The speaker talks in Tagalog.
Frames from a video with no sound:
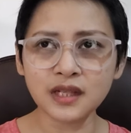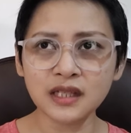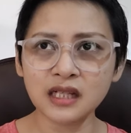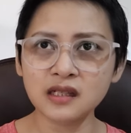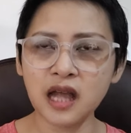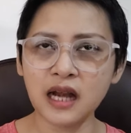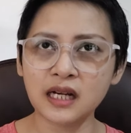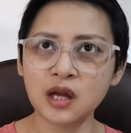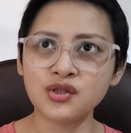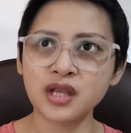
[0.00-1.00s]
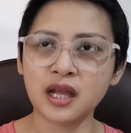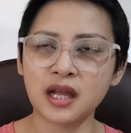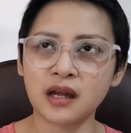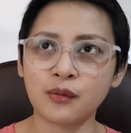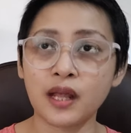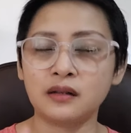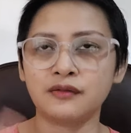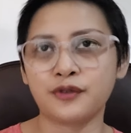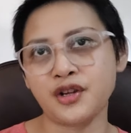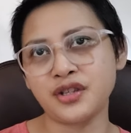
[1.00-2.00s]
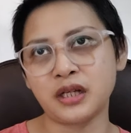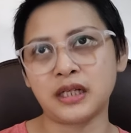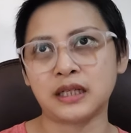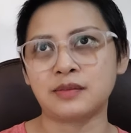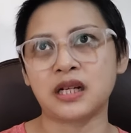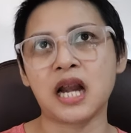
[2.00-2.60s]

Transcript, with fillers: Nag-aral ako sa, well, first year lang naman.